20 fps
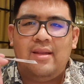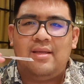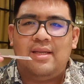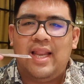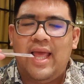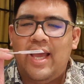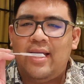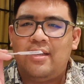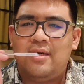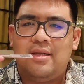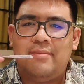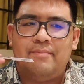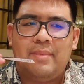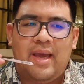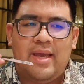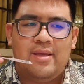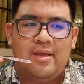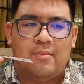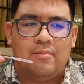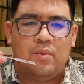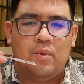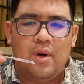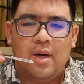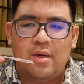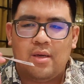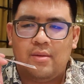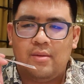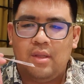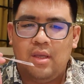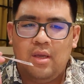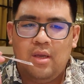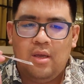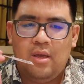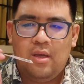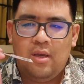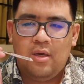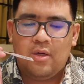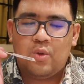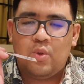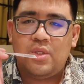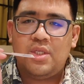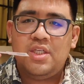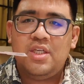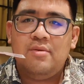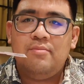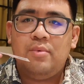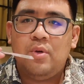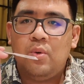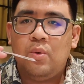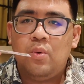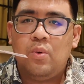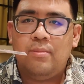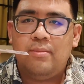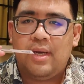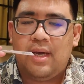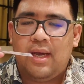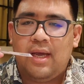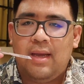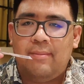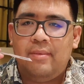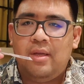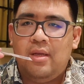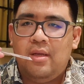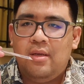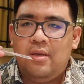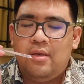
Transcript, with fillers: หรือแรงเกินไปอย่างพวกกุชชี่บลูมอะครับ